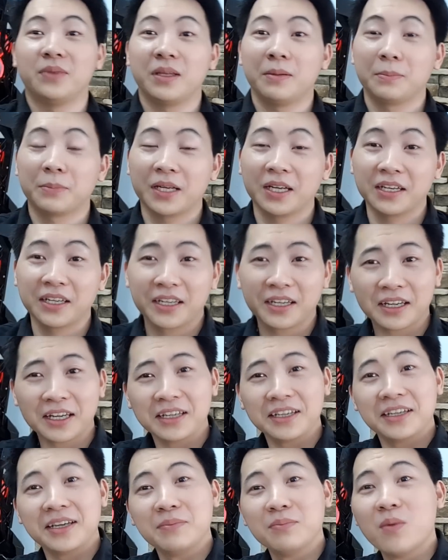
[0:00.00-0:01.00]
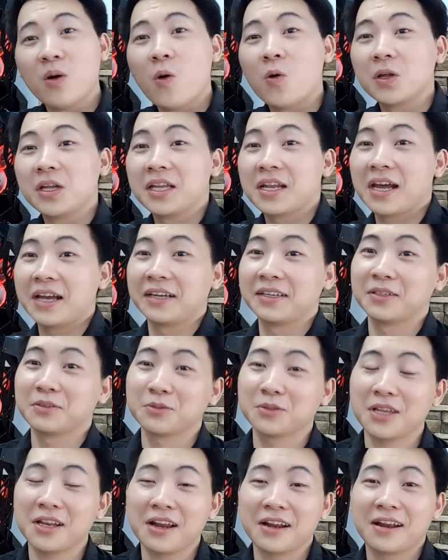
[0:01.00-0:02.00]
thêm cái cái gimbal như thế này, nó
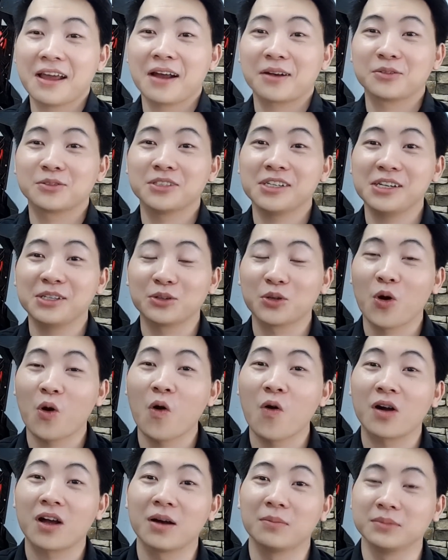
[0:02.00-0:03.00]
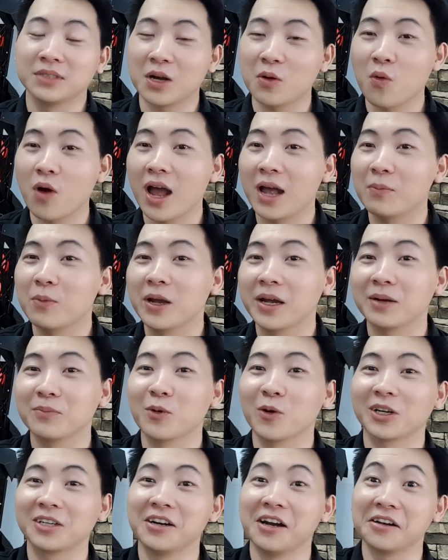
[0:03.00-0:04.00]
rất là nặng, nó rất là to, cầm ra ngoài mẹ
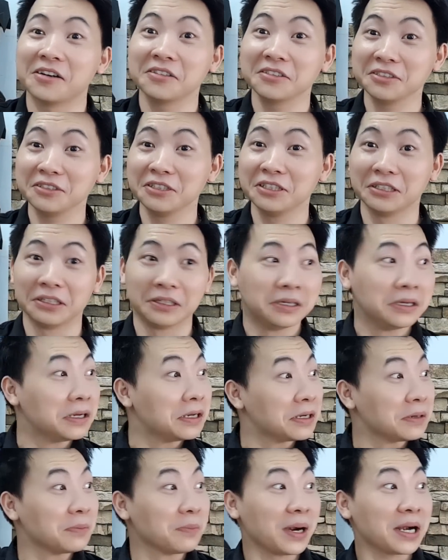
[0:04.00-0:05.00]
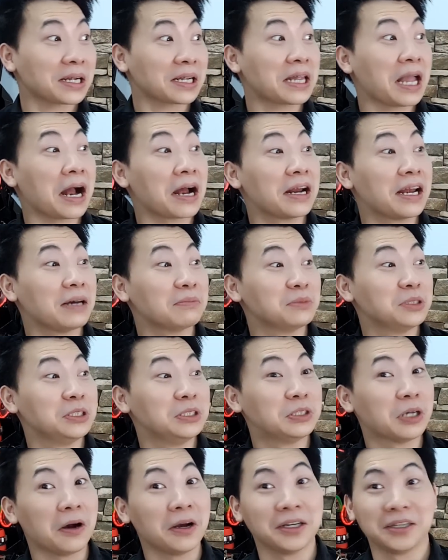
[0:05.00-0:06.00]
mọi người cứ nhìn mấy thằng này làm gì
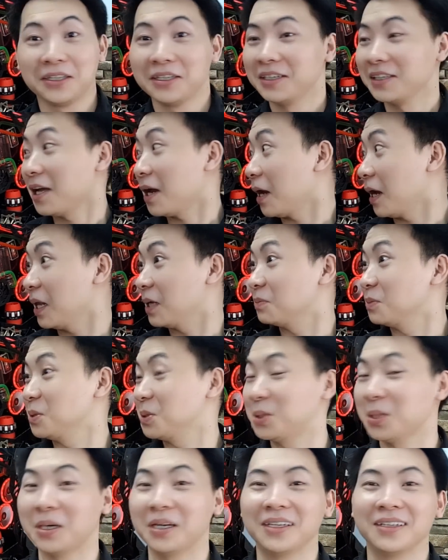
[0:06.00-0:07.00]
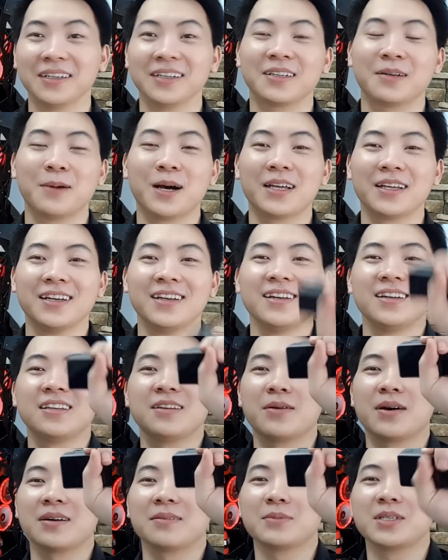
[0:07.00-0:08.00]
trời, thằng này làm gì trời đấy các bạn. Nhưng
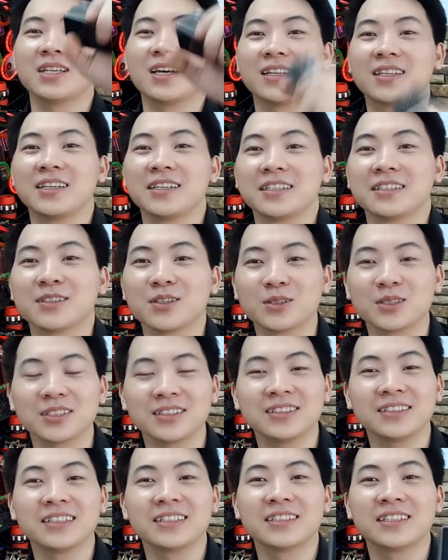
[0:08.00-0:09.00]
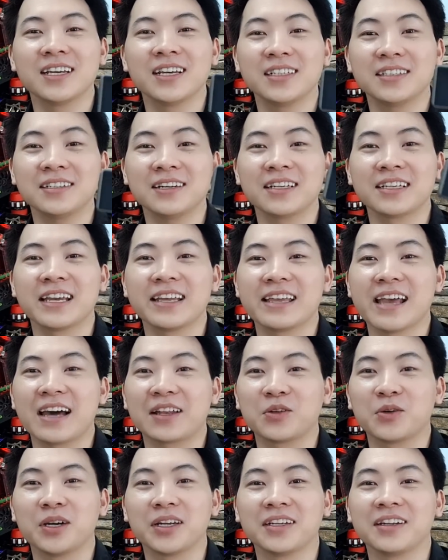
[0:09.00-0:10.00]
mà bây giờ thì nó sẽ hết sức là nhẹ nhàng
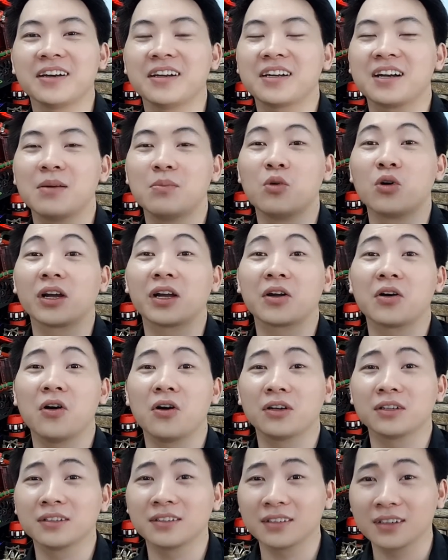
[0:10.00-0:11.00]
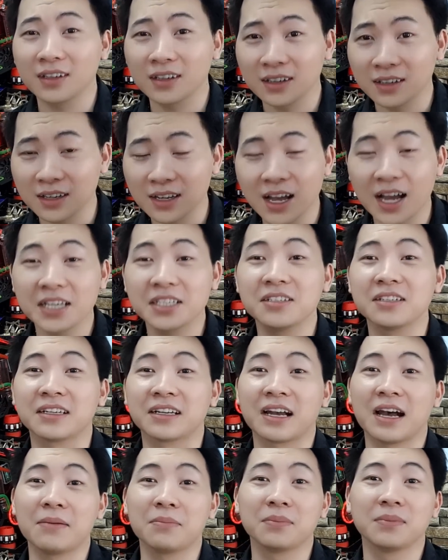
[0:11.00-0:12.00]
thôi. Đấy, cầm một con action
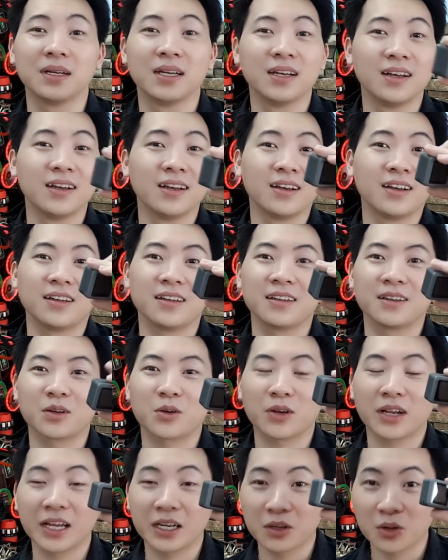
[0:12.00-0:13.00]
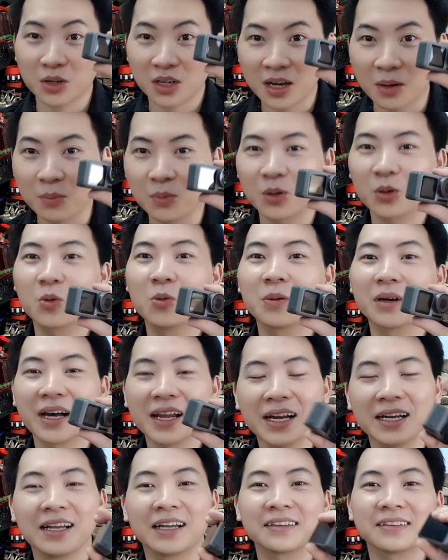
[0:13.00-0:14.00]
cam, à, con này nó cầm nó cũng khá
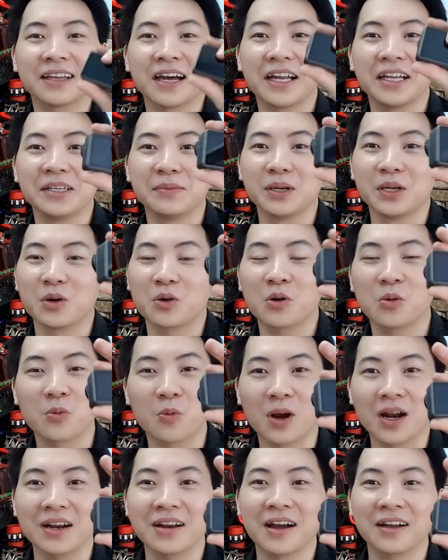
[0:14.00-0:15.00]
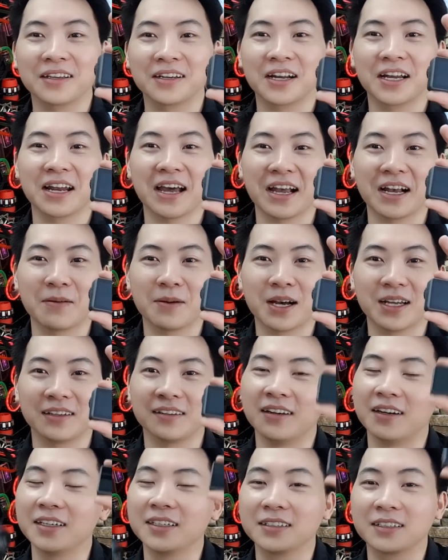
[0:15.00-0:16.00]
là nặng tay nhưng mà nó không quá nặng như cái này các bạn.
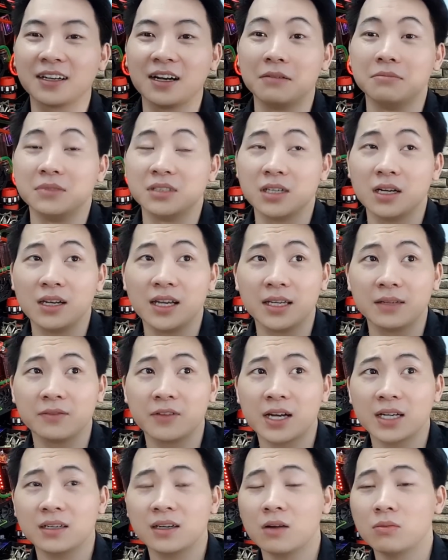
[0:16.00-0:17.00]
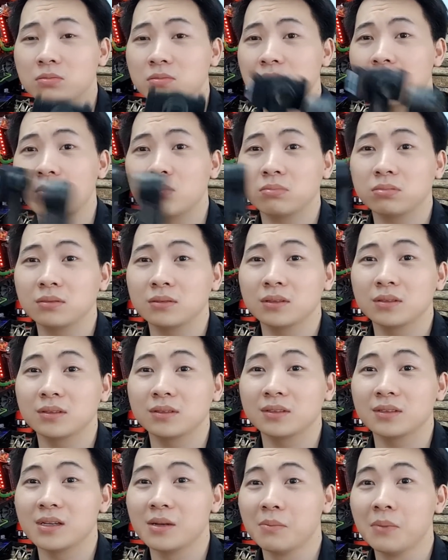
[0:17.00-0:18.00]
Đấy, cầm dơ lên phát góc rộng
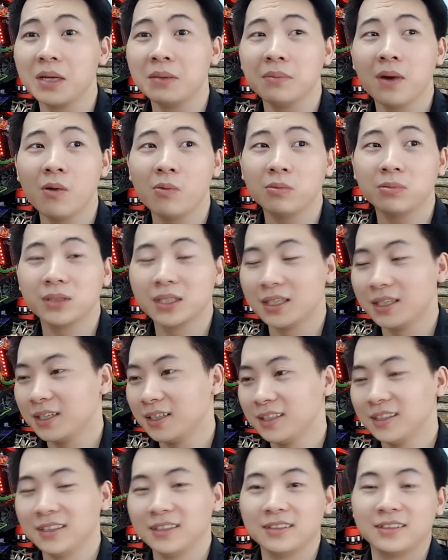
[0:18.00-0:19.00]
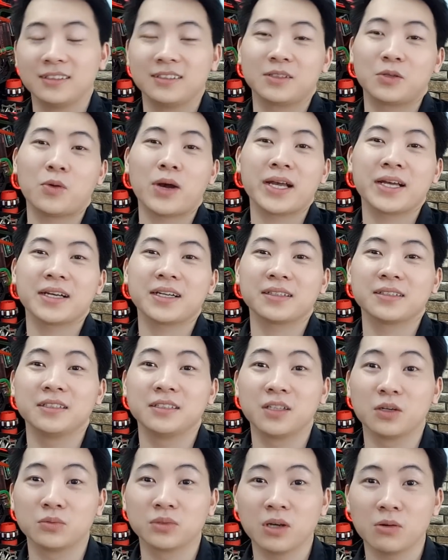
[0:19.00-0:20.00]
mênh mông, quay các thứ
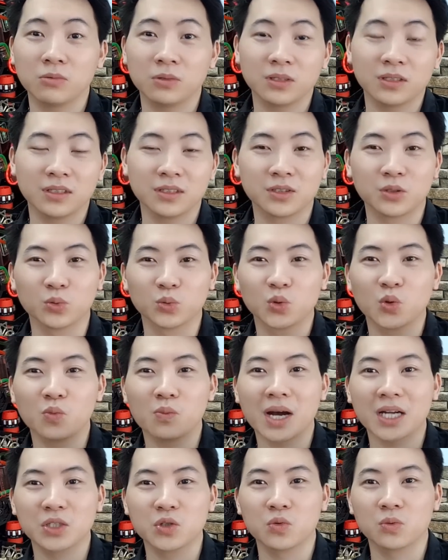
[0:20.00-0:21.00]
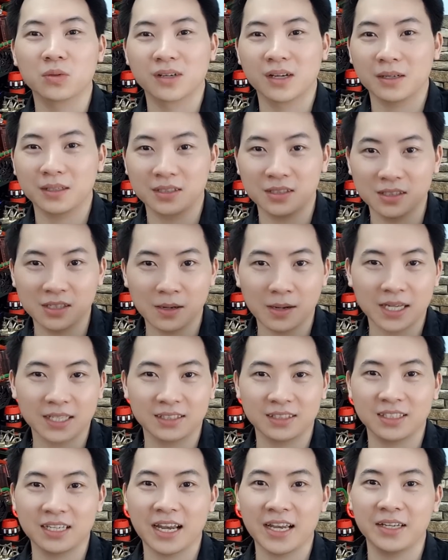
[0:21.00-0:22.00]
chống rông, trùng rung ba chục các thứ các bạn,
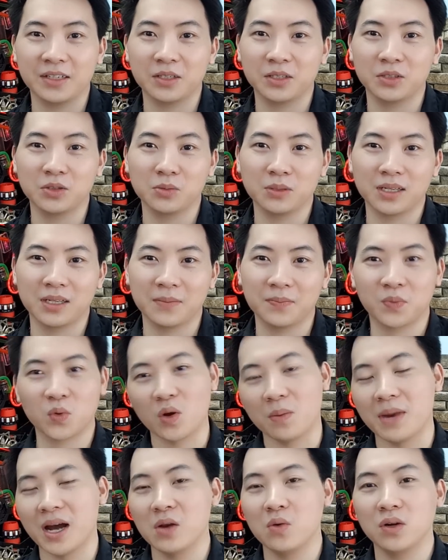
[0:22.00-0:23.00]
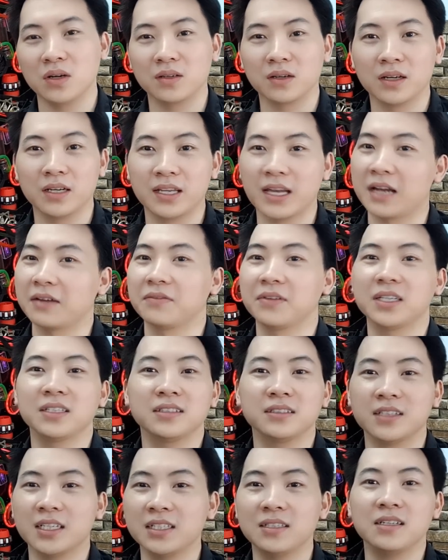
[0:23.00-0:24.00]
chạy nói chung là thoải mái luôn, hình ảnh vẫn
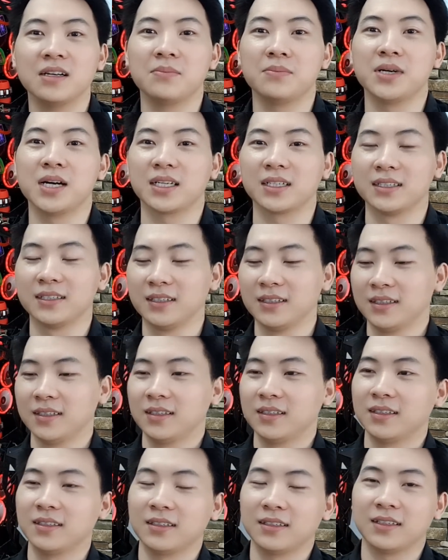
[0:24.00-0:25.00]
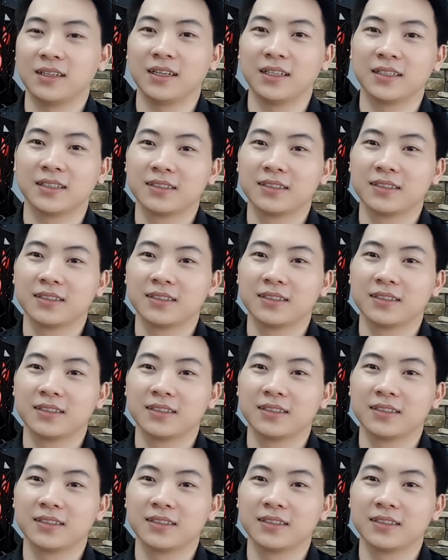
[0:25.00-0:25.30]
hết sức là mượt. Đây,